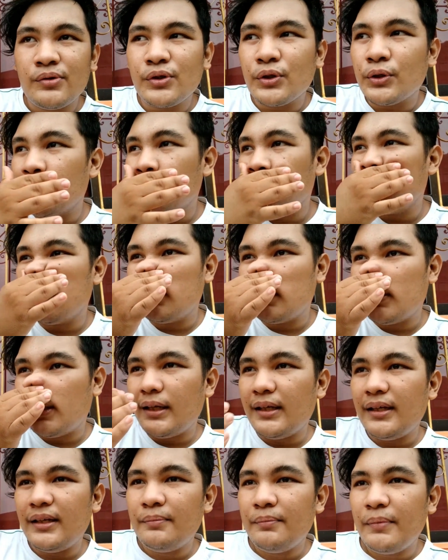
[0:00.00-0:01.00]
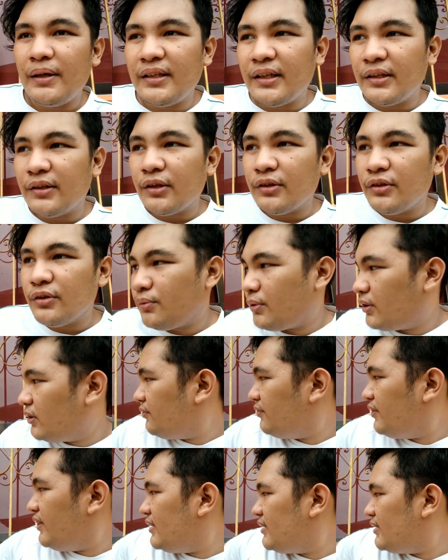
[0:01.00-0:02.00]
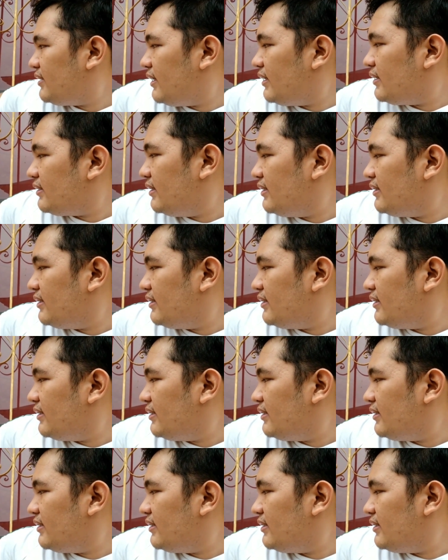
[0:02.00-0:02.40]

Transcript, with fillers: So, they made another one of these things.